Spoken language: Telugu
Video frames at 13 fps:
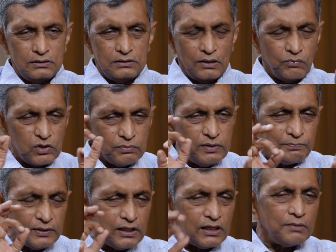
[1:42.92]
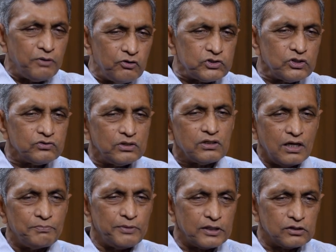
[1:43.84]
ఎవరు మీ పిల్లల భవిష్యత్తును
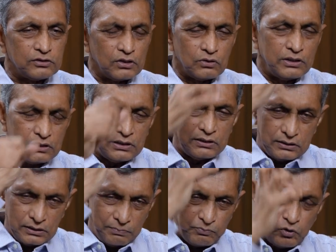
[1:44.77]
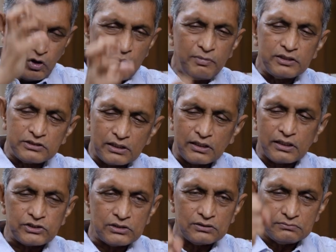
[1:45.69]
కాపాడుతారు అంటే ఎంప్లాయ్మెంట్
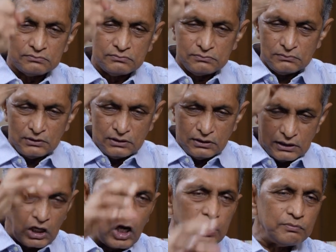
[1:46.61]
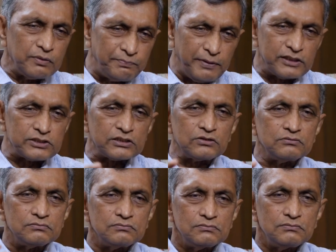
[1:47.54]
జనరేషన్ ఎకానమీ పెంచటం
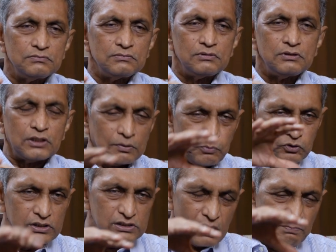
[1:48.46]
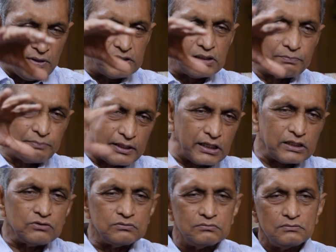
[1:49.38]
రేపొద్దున సంపాదన
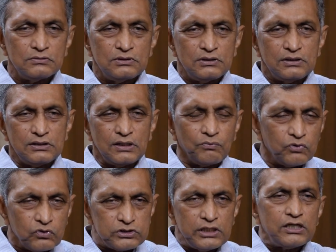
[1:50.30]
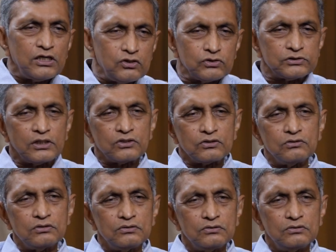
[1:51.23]
పెరగటం ఎవరు చేయగలుగుతారో
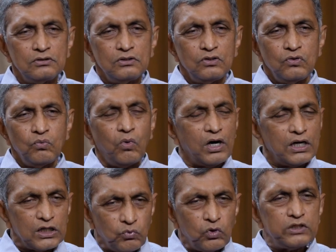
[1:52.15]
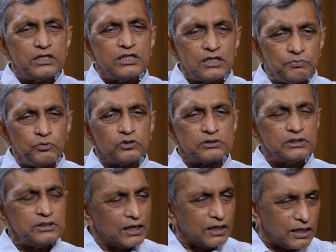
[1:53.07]
వాళ్ళకు ఓటేయకపోతే
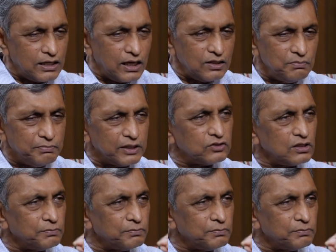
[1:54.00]
ఎల్లకాలం బేదలు